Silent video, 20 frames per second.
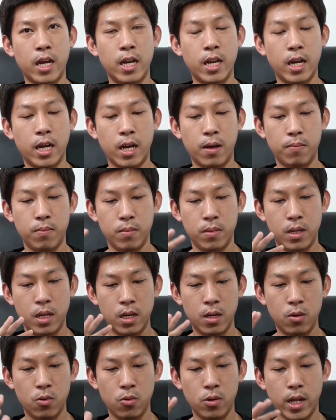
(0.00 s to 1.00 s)
นะครับ เรียน
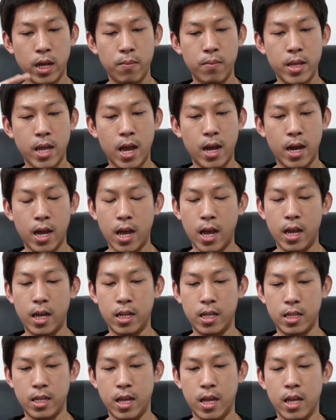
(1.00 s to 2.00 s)
รู้ได้ไม่ยาก อ่า
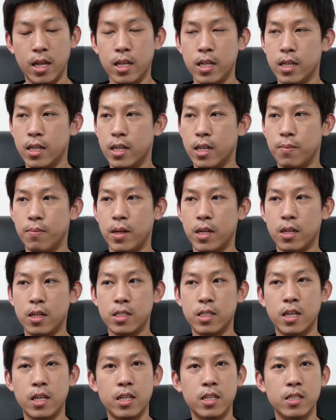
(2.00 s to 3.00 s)
เนี่ยมันก็
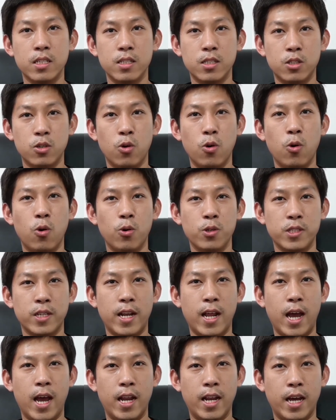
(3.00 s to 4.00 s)
จะโชว์โฆษ
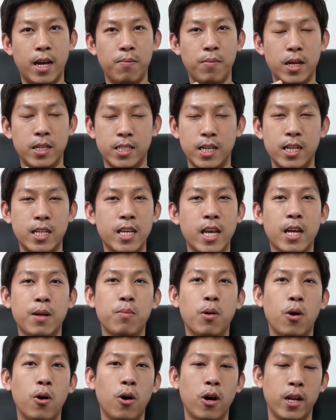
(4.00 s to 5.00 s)
ณานะครับ หลังจากที่
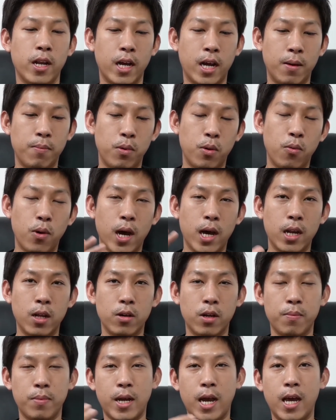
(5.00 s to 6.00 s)
Export นะครับ เพราะว่าเรา
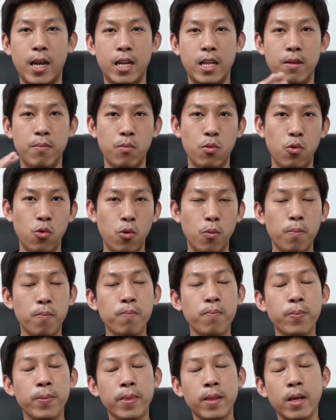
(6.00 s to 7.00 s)
ทำการ remove
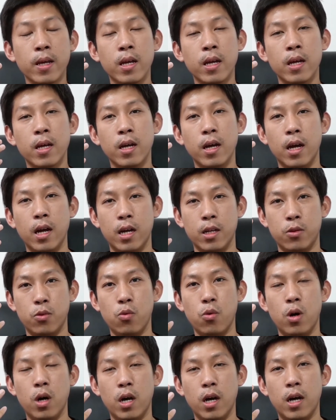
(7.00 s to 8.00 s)
ตั
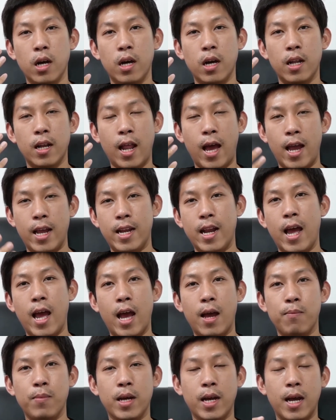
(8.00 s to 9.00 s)
วลาย
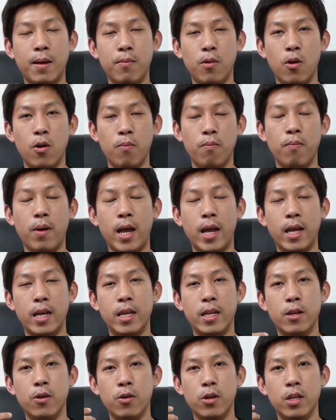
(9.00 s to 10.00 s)
น้ำนะครับออกไป
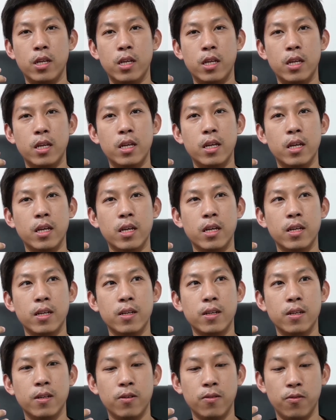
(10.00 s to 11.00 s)
โดยที่
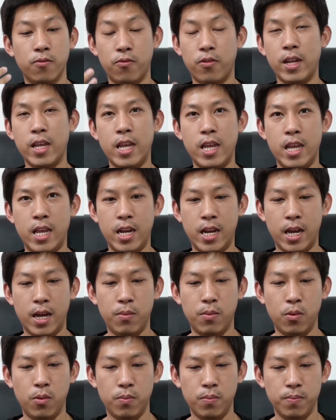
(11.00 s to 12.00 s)
ฟรีนะครับผม